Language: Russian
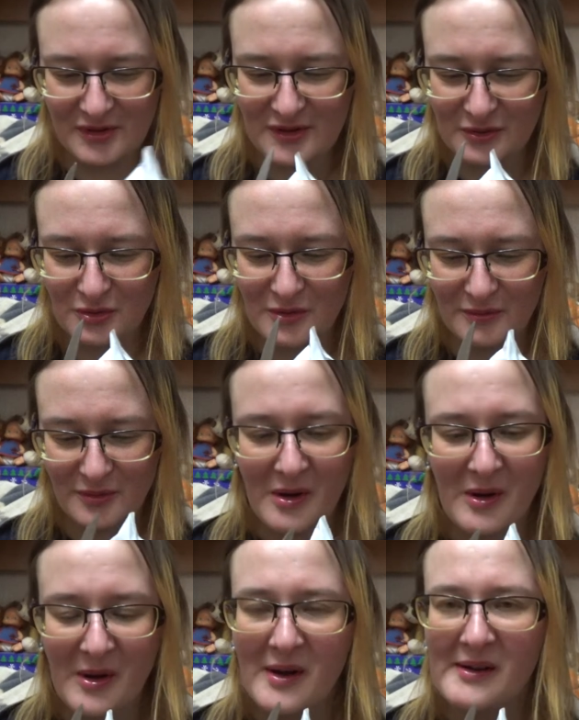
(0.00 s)
готовлю
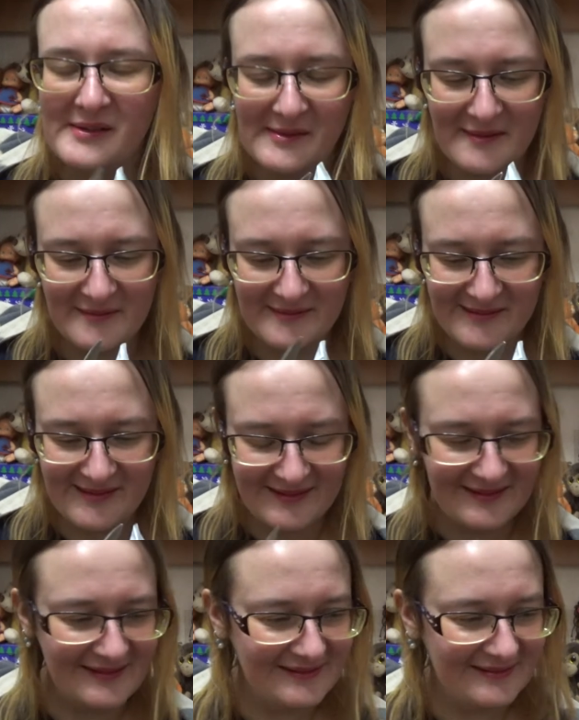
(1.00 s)

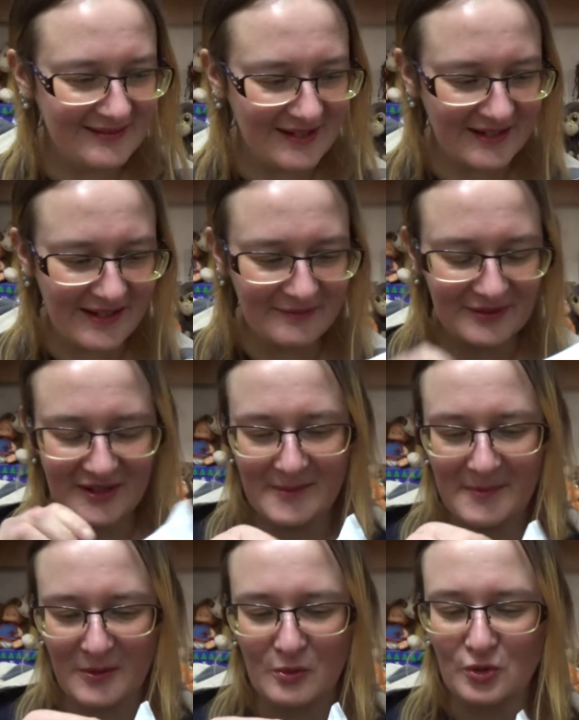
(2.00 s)
на завтра на
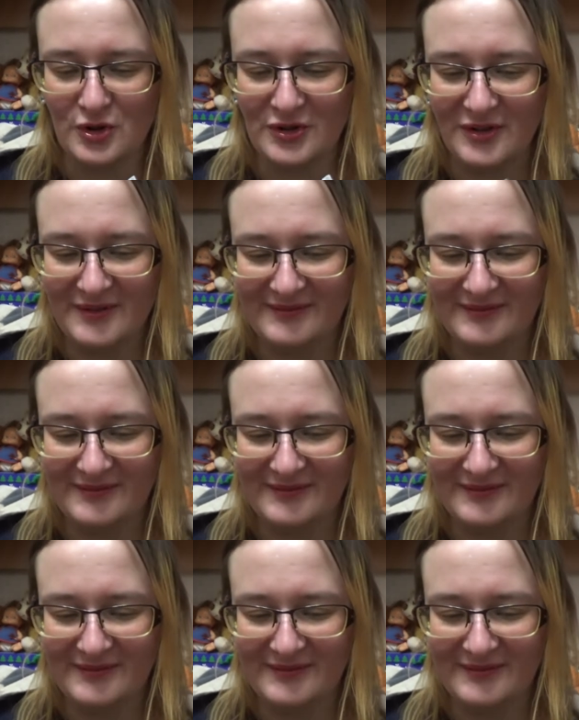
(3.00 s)
покушать.